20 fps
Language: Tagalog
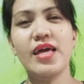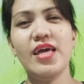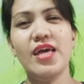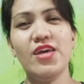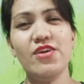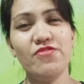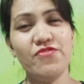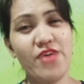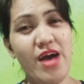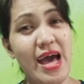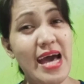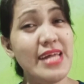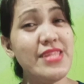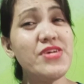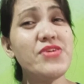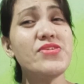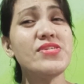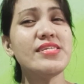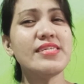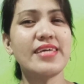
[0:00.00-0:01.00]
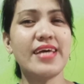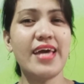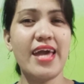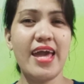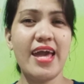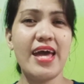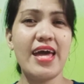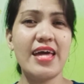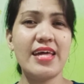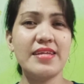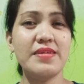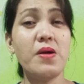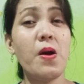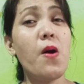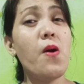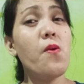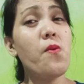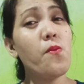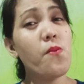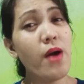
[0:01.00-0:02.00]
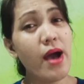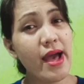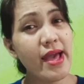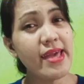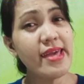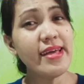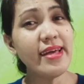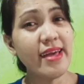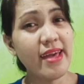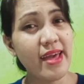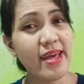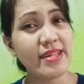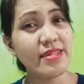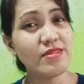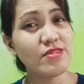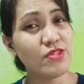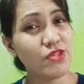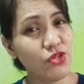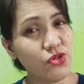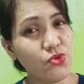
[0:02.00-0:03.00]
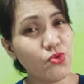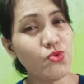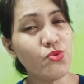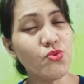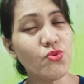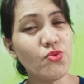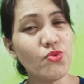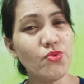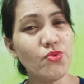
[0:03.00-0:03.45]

If others can, why can't you?